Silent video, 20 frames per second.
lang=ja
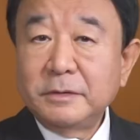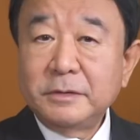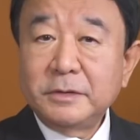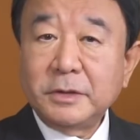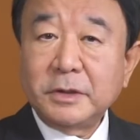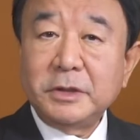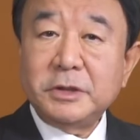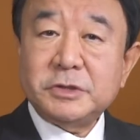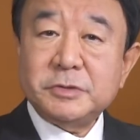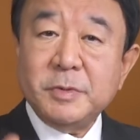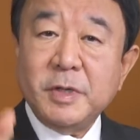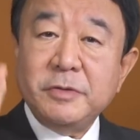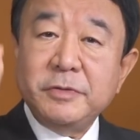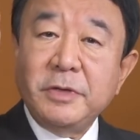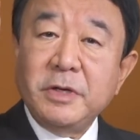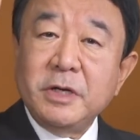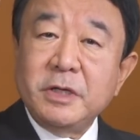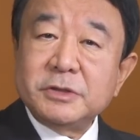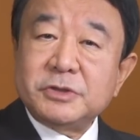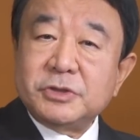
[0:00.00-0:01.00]
だから一番
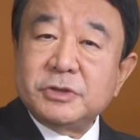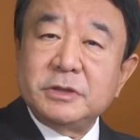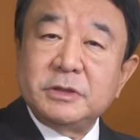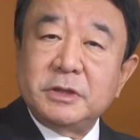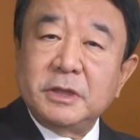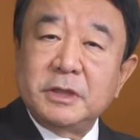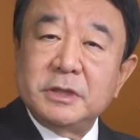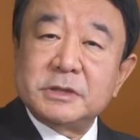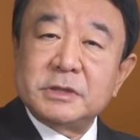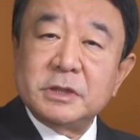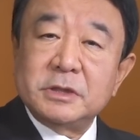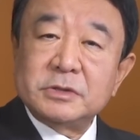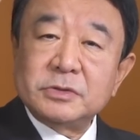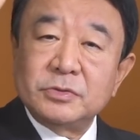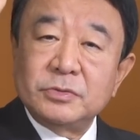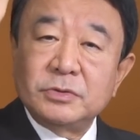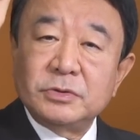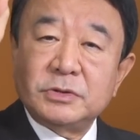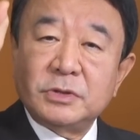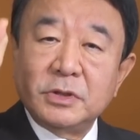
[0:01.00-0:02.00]
上が主義で
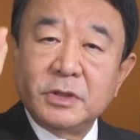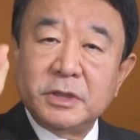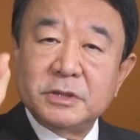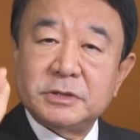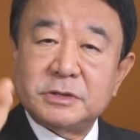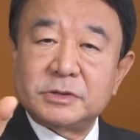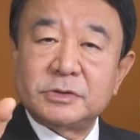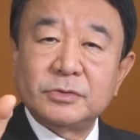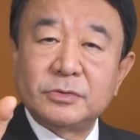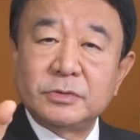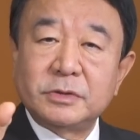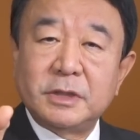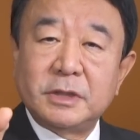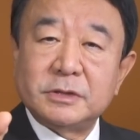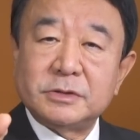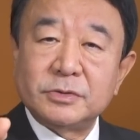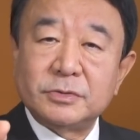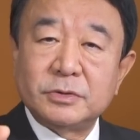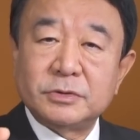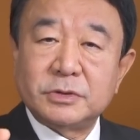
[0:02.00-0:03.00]
その下が思想
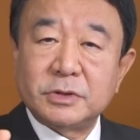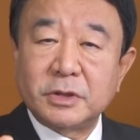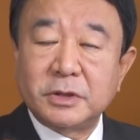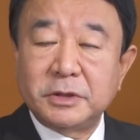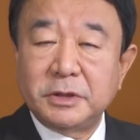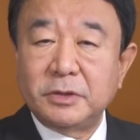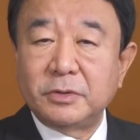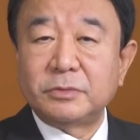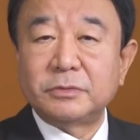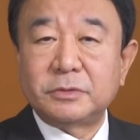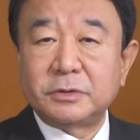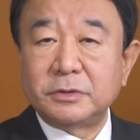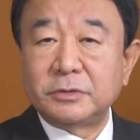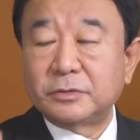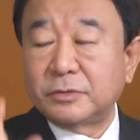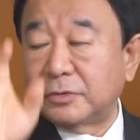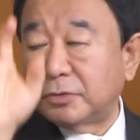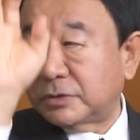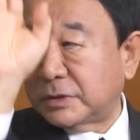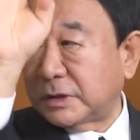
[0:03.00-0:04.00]
でその下が理論ってい
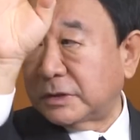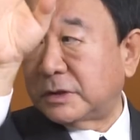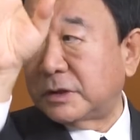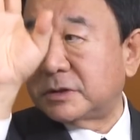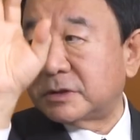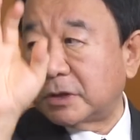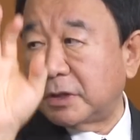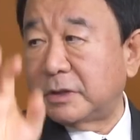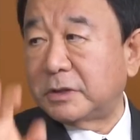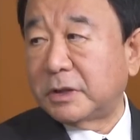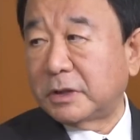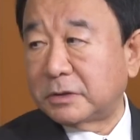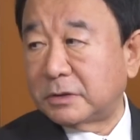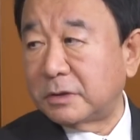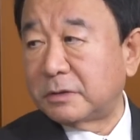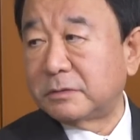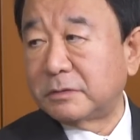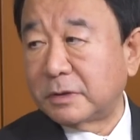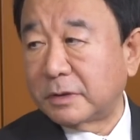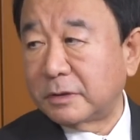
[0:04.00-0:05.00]
うこう立て付けになっ
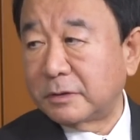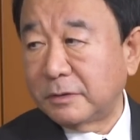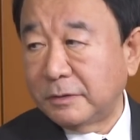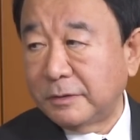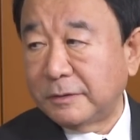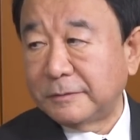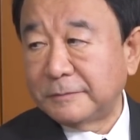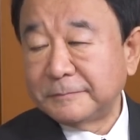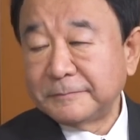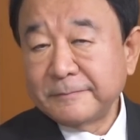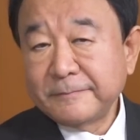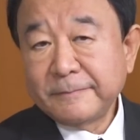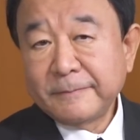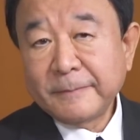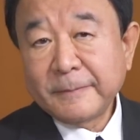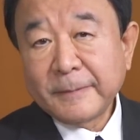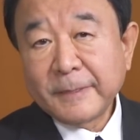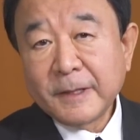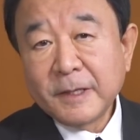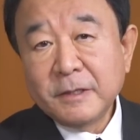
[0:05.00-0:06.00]
てるんだけど
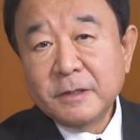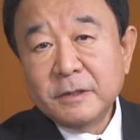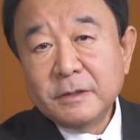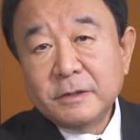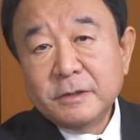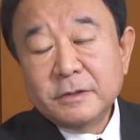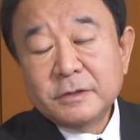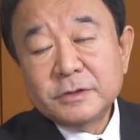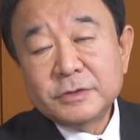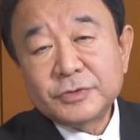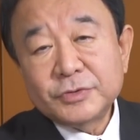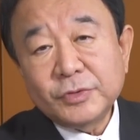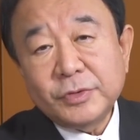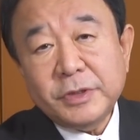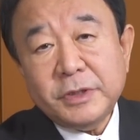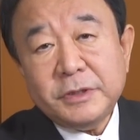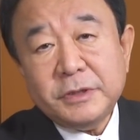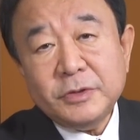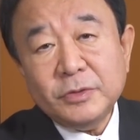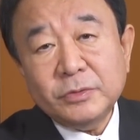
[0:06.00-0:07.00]
そ
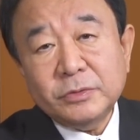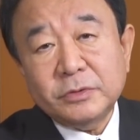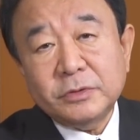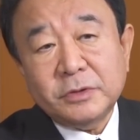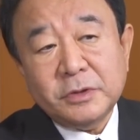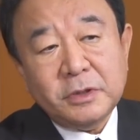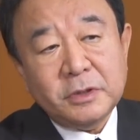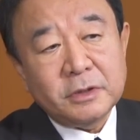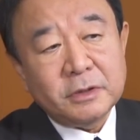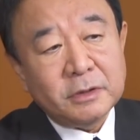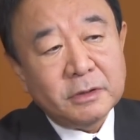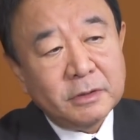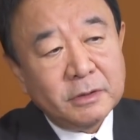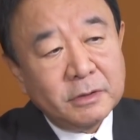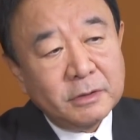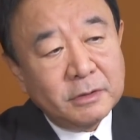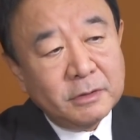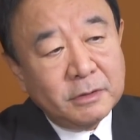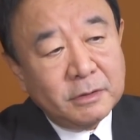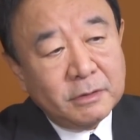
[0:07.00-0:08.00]
れによって
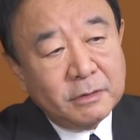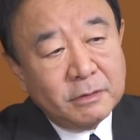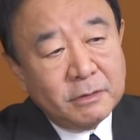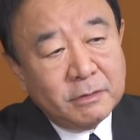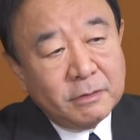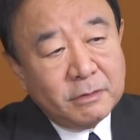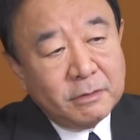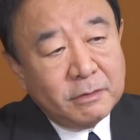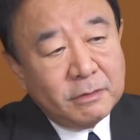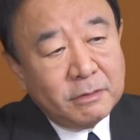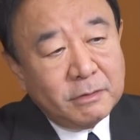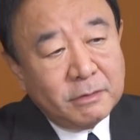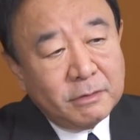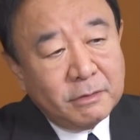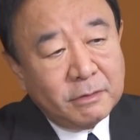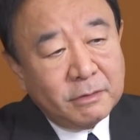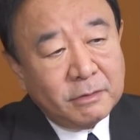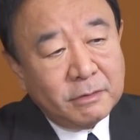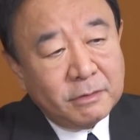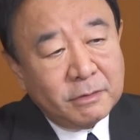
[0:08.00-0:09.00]

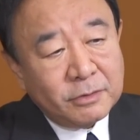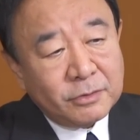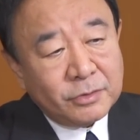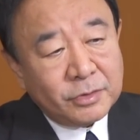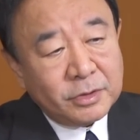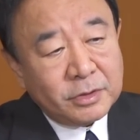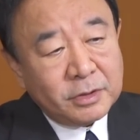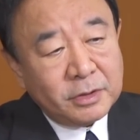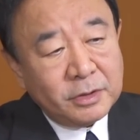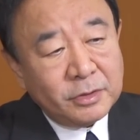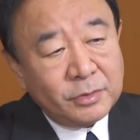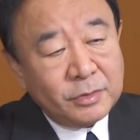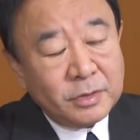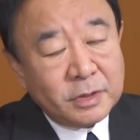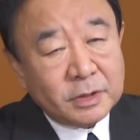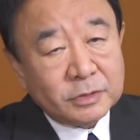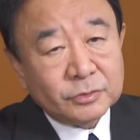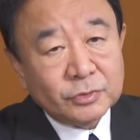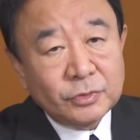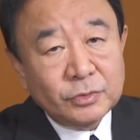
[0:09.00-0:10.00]
これから世の
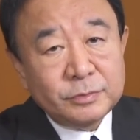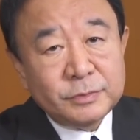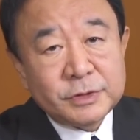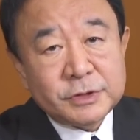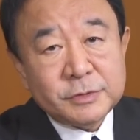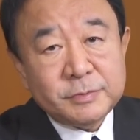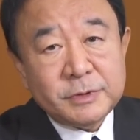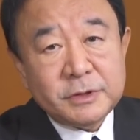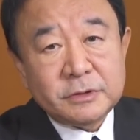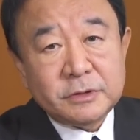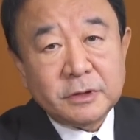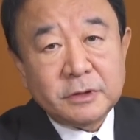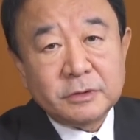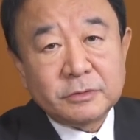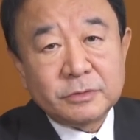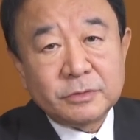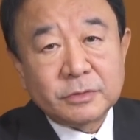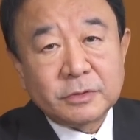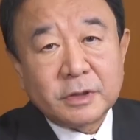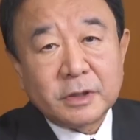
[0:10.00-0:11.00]
中をどう導いてい
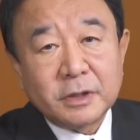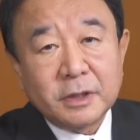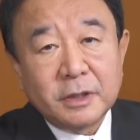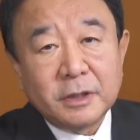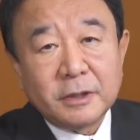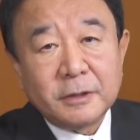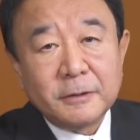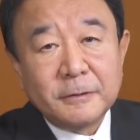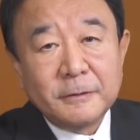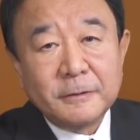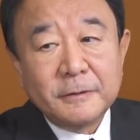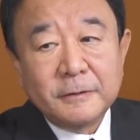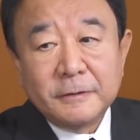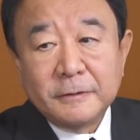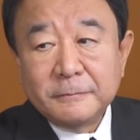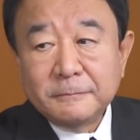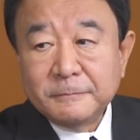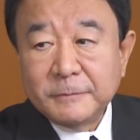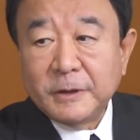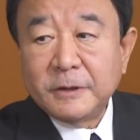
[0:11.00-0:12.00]
くのかが
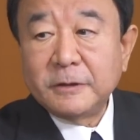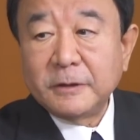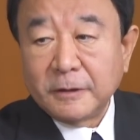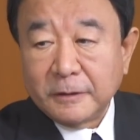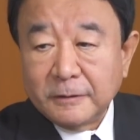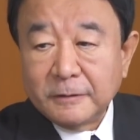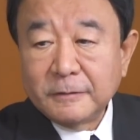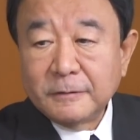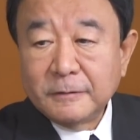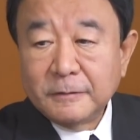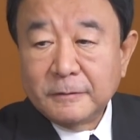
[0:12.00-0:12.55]
見えない